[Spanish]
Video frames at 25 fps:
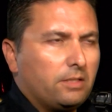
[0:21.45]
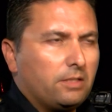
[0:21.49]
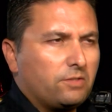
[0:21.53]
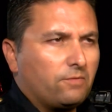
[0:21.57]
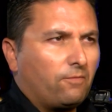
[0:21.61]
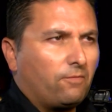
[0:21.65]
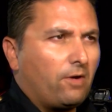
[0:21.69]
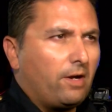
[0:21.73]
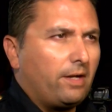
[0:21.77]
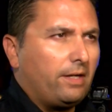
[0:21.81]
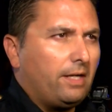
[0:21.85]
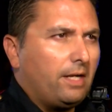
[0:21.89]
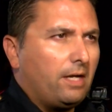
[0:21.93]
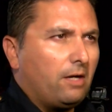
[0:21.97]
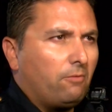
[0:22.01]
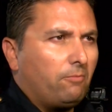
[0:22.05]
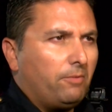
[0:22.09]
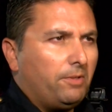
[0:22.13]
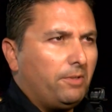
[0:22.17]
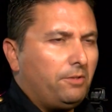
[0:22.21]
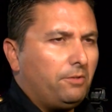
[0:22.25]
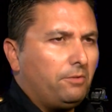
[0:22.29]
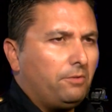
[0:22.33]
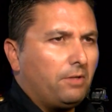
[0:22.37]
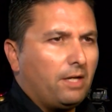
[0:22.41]
a un hospital
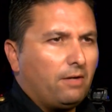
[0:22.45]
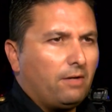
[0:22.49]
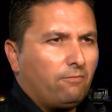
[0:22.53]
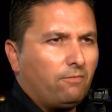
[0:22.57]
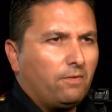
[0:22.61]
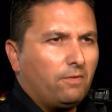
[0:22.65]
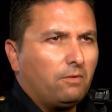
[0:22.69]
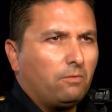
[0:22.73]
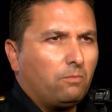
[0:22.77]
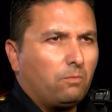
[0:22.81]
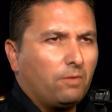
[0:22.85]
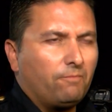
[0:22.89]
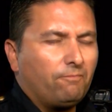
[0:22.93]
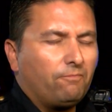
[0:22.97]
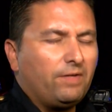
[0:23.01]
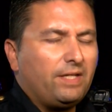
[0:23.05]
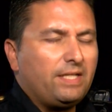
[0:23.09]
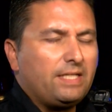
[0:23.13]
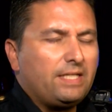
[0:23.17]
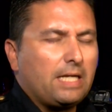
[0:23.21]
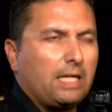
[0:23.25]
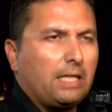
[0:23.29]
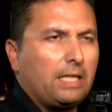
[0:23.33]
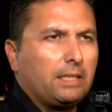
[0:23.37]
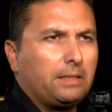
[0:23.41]
local. Hasta el
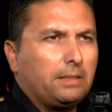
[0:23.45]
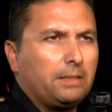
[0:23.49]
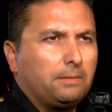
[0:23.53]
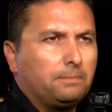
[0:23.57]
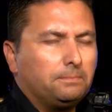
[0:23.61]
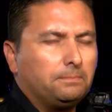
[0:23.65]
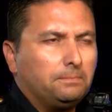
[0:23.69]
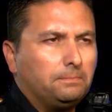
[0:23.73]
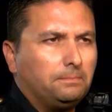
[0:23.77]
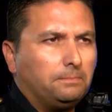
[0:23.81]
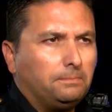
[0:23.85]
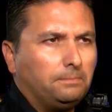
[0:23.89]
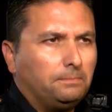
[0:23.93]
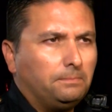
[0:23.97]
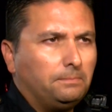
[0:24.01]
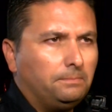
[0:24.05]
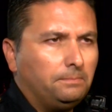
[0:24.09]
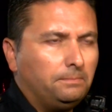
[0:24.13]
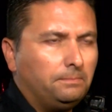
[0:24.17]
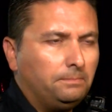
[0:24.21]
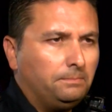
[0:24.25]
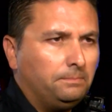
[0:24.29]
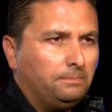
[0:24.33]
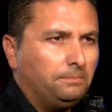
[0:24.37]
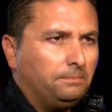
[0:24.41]
momento solo tenemos
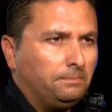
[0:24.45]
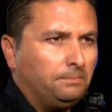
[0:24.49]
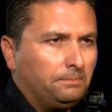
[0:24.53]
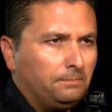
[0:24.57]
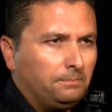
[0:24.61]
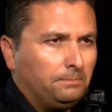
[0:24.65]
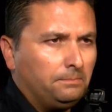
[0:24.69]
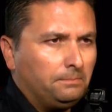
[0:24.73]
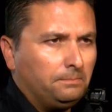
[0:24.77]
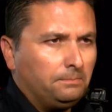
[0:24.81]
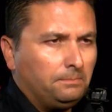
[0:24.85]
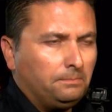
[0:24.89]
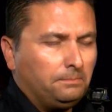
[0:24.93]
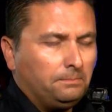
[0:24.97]
una fatalidad